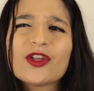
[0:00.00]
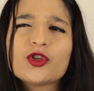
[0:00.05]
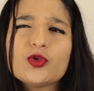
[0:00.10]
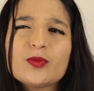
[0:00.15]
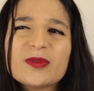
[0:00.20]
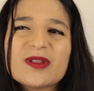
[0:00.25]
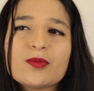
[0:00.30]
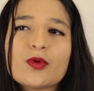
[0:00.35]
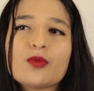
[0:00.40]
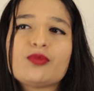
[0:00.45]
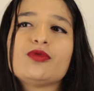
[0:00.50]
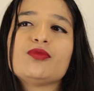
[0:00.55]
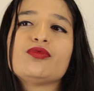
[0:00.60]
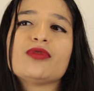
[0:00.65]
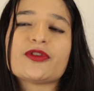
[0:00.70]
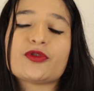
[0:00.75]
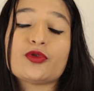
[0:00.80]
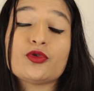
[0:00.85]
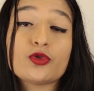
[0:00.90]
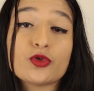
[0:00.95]
un tout petit peu plus
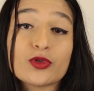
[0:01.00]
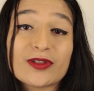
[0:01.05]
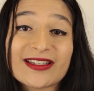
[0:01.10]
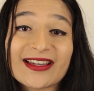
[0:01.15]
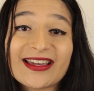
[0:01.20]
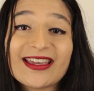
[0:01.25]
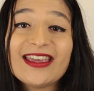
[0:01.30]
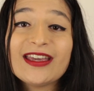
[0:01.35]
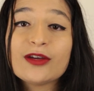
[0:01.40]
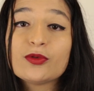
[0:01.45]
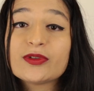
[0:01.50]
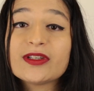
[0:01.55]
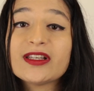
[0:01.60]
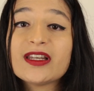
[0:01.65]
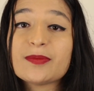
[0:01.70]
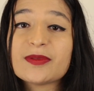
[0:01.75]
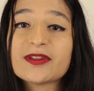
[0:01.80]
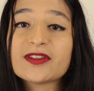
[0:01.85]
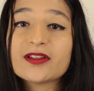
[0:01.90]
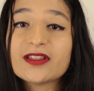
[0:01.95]
pointue, je dirais écoutez
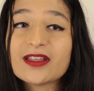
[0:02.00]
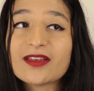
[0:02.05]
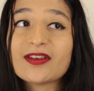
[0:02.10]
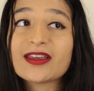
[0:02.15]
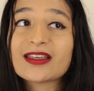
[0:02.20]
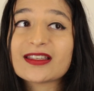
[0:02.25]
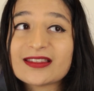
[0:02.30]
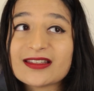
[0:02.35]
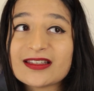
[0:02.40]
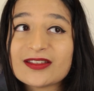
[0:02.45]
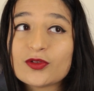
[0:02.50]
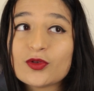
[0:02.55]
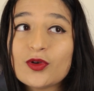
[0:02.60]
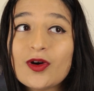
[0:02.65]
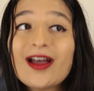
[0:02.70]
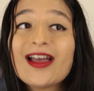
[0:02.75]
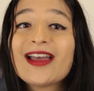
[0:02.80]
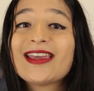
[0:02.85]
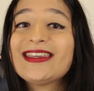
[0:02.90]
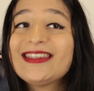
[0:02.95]
l'épisode avec
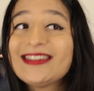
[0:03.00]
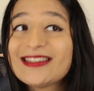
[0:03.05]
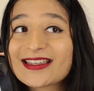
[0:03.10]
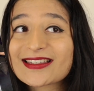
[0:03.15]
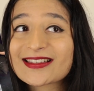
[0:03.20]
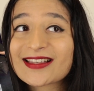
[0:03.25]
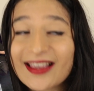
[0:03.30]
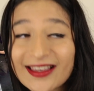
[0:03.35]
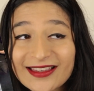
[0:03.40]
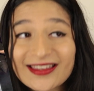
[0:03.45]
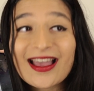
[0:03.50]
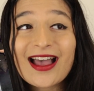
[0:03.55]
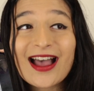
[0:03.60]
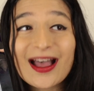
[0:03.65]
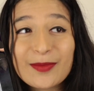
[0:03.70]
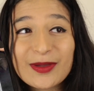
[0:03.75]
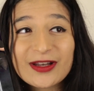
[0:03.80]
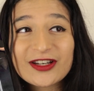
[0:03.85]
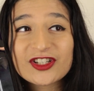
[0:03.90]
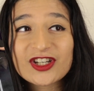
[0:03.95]
Dedo, Ines Reg,
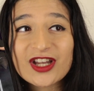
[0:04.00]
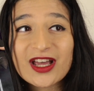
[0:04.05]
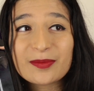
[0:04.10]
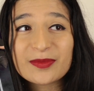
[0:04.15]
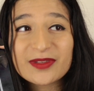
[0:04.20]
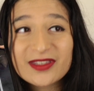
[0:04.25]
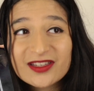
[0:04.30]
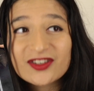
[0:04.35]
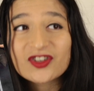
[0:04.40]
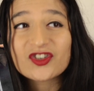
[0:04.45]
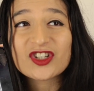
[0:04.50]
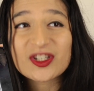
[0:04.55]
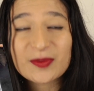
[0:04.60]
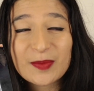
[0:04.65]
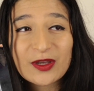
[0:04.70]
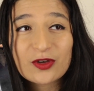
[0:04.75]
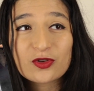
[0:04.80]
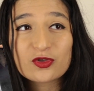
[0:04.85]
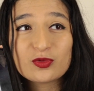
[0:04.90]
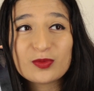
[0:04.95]
Amel Shahabi,
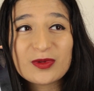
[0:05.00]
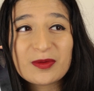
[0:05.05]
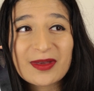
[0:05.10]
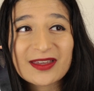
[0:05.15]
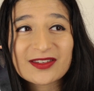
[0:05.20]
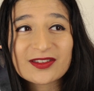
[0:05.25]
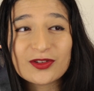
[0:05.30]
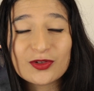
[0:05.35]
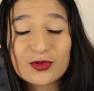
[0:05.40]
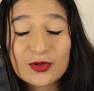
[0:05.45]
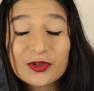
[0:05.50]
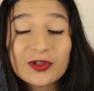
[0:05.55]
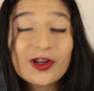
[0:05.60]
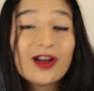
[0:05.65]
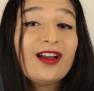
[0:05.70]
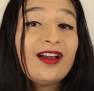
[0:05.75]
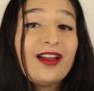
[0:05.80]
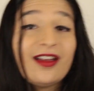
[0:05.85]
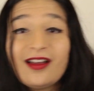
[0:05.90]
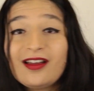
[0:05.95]
j'espère que j'oublie personne d'autre,
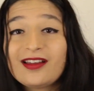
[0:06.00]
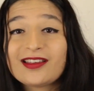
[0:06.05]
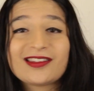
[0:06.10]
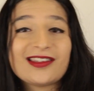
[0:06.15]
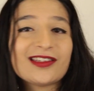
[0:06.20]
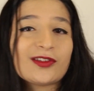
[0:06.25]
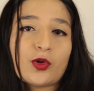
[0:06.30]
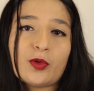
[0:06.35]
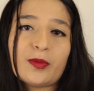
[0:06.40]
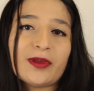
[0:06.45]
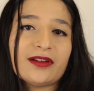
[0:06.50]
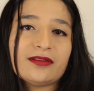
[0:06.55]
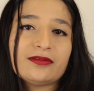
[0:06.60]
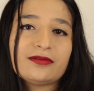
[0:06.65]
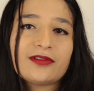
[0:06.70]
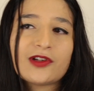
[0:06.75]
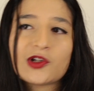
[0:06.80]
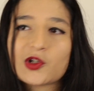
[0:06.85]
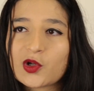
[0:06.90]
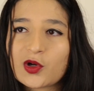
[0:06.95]
qui est trop bien.
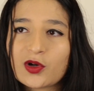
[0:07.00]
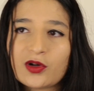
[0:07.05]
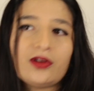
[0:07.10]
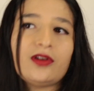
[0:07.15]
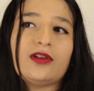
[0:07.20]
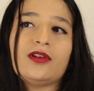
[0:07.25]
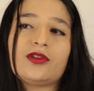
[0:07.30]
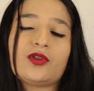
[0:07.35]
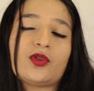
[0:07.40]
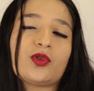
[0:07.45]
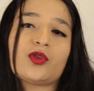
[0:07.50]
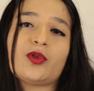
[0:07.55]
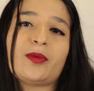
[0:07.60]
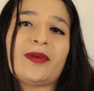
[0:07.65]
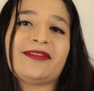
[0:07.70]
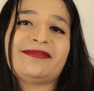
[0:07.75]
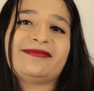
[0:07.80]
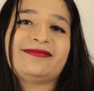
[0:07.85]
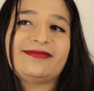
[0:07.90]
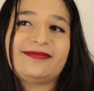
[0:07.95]
Genre euh, trop trop
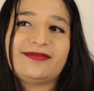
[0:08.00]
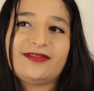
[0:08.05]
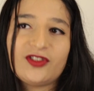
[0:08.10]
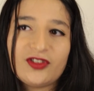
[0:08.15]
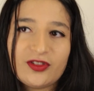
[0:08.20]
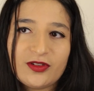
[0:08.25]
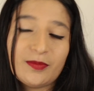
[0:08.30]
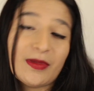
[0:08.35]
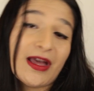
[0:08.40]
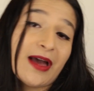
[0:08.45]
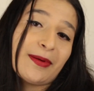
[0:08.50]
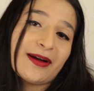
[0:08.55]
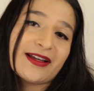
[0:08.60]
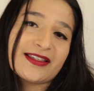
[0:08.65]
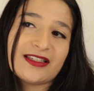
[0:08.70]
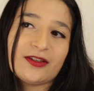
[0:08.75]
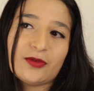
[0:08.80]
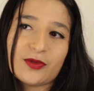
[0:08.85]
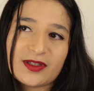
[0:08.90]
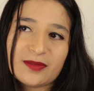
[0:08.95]
bien. Mais
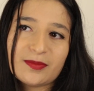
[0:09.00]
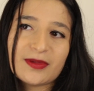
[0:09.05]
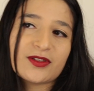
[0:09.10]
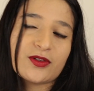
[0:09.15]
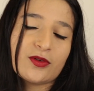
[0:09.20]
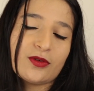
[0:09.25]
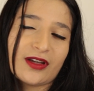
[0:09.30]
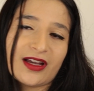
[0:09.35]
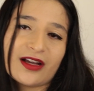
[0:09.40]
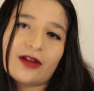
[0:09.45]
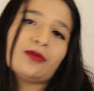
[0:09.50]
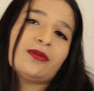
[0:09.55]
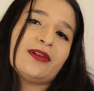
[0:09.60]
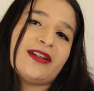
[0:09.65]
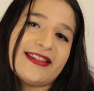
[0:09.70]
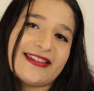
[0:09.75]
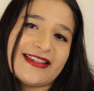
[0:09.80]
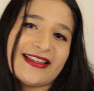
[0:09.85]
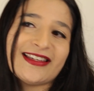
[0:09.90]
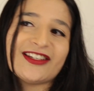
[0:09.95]
après, c'est aussi parce qu'il raconte
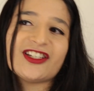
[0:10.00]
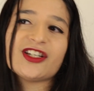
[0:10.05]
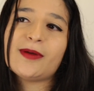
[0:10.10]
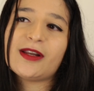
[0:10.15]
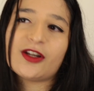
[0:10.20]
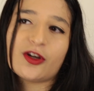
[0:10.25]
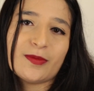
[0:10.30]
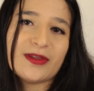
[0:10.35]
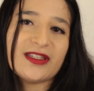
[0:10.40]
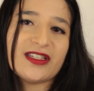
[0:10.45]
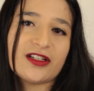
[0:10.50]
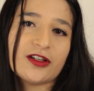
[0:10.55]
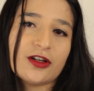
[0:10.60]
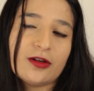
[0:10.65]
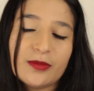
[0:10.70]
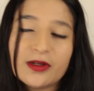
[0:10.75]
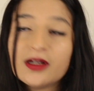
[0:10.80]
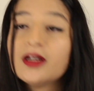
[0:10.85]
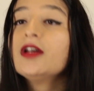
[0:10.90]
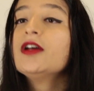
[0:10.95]
les années de Jamel Comedy
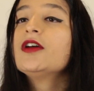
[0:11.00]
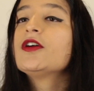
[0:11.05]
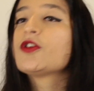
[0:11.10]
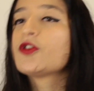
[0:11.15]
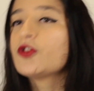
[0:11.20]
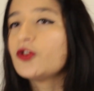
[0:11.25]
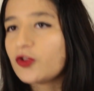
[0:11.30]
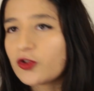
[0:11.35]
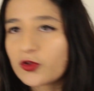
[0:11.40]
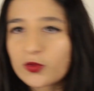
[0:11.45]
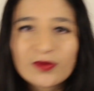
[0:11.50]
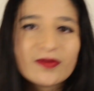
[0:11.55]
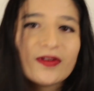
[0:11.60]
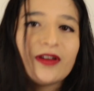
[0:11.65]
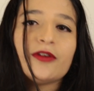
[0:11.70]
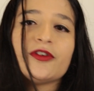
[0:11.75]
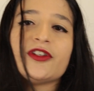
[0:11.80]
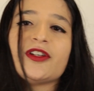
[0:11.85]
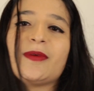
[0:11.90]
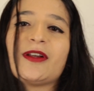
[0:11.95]
Club, que je
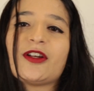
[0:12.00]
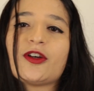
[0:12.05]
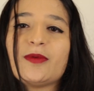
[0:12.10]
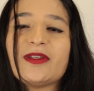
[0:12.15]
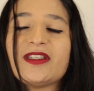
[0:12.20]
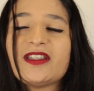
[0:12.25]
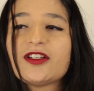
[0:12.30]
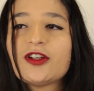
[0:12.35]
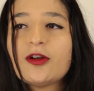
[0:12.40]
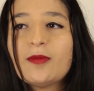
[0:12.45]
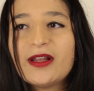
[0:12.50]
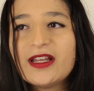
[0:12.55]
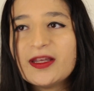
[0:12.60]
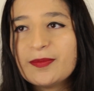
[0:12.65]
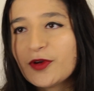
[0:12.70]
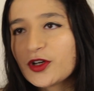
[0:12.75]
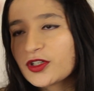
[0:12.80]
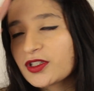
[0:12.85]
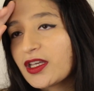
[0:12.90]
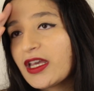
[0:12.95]
suivais le Jamel Comedy Club à
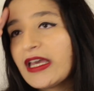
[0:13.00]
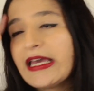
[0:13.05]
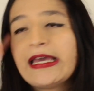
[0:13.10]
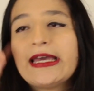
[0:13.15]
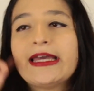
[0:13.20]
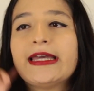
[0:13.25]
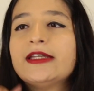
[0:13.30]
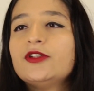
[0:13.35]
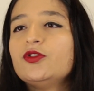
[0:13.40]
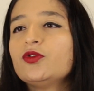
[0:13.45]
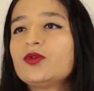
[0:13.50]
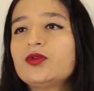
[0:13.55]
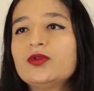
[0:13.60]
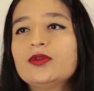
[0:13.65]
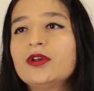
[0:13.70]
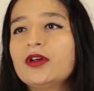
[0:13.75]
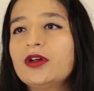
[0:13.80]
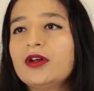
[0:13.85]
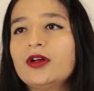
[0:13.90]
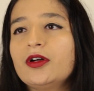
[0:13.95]
l'époque, et du
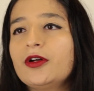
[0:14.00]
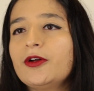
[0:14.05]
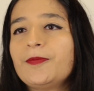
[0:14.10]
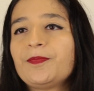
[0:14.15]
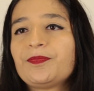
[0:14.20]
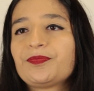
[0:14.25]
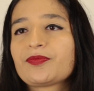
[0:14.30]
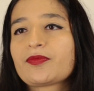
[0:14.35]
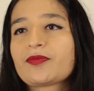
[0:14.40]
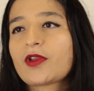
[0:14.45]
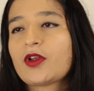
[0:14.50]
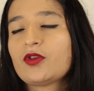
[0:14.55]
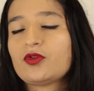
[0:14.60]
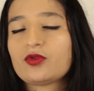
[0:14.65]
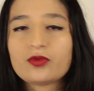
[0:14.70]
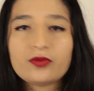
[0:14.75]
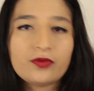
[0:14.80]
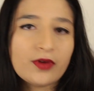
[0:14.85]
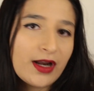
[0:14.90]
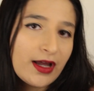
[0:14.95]
coup, euh,
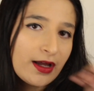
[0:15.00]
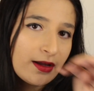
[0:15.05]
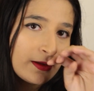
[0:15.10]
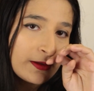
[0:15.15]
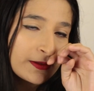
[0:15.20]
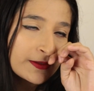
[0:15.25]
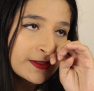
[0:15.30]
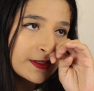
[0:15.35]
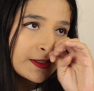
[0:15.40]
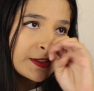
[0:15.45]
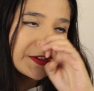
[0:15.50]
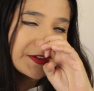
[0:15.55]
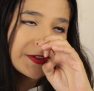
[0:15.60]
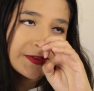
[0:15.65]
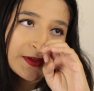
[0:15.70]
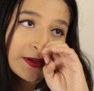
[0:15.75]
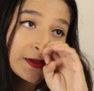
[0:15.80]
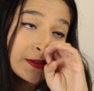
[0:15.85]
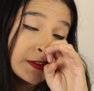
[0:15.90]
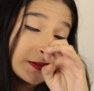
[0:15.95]
du coup voilà, euh, c'est
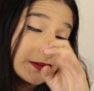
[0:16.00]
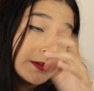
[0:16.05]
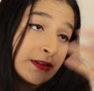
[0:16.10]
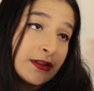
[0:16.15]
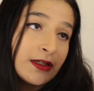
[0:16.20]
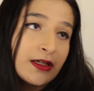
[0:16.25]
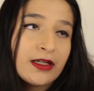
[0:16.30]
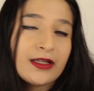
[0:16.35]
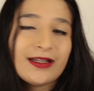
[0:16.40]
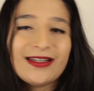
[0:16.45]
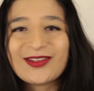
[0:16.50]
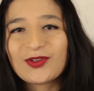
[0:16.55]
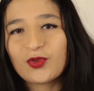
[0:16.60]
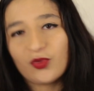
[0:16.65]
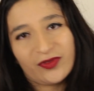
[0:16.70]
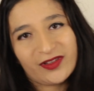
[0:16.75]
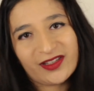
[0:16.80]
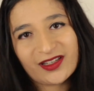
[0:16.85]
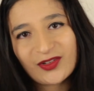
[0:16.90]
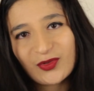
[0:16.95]
les
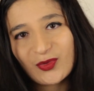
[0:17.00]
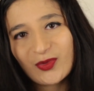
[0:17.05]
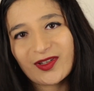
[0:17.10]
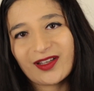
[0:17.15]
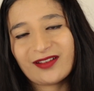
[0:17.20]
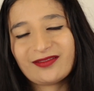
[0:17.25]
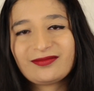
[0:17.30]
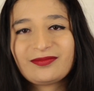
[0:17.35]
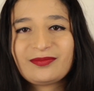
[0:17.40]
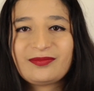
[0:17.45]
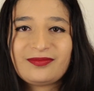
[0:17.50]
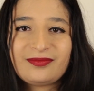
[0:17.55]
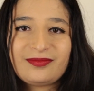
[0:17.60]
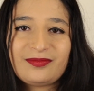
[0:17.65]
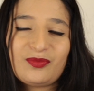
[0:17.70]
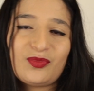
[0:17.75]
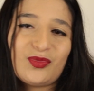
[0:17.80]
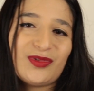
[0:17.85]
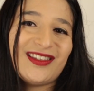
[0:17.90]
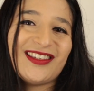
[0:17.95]
souvenirs, tout ça.
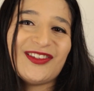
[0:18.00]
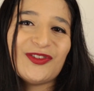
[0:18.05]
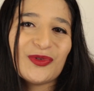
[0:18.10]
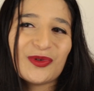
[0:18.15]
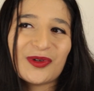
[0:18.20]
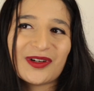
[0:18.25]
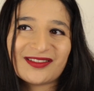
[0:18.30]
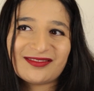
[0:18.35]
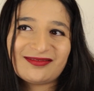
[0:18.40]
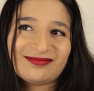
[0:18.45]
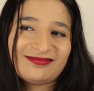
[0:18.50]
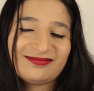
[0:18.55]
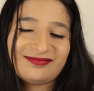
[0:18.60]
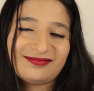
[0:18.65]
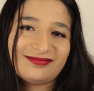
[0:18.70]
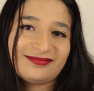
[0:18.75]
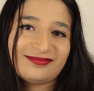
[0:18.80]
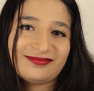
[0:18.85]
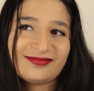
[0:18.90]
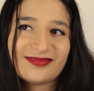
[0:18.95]
Puis Dedo, quoi.
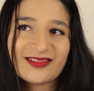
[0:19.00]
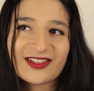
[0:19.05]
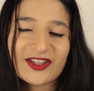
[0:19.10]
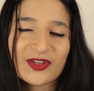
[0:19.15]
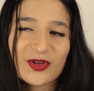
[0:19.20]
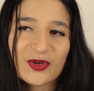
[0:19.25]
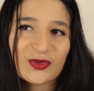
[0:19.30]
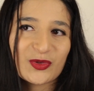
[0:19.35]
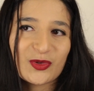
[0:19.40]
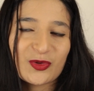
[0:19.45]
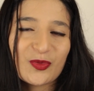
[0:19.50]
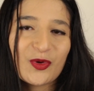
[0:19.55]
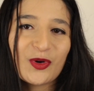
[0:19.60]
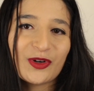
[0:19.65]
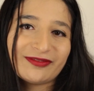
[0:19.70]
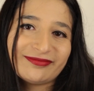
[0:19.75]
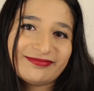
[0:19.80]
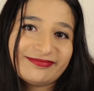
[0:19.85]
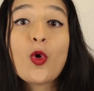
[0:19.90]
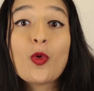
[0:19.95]
J'adore son humour.
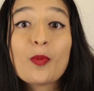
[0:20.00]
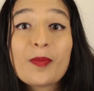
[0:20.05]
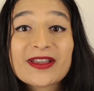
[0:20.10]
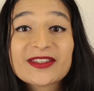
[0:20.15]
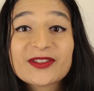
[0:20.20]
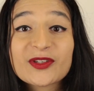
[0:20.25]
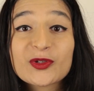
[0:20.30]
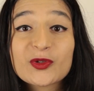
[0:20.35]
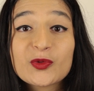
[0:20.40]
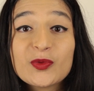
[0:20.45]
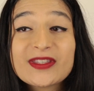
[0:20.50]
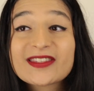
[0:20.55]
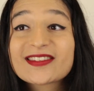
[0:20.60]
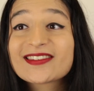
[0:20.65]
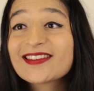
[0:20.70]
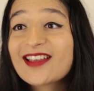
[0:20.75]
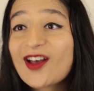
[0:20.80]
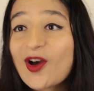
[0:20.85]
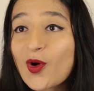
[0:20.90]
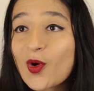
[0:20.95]
On passe aux
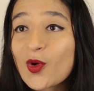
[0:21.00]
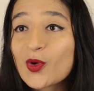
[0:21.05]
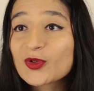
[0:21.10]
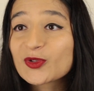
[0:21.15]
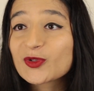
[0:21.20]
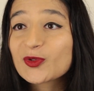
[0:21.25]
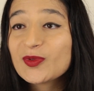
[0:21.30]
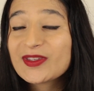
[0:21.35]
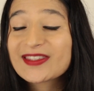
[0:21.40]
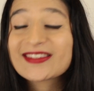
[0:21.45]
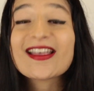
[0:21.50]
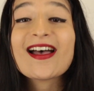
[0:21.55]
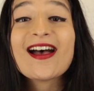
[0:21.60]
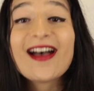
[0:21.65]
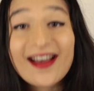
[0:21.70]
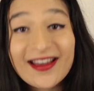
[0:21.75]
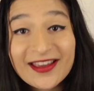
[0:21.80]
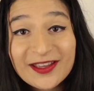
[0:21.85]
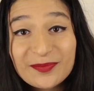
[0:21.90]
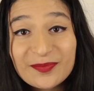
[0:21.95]
suites, aux suites
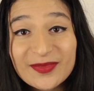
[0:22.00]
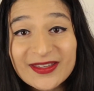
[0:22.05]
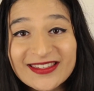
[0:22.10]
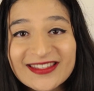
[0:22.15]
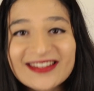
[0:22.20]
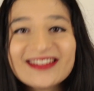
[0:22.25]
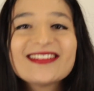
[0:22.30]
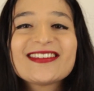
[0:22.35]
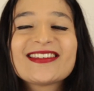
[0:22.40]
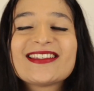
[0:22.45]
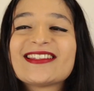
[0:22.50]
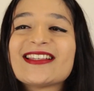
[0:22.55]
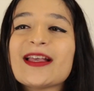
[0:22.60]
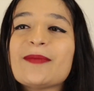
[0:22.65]
une BD qui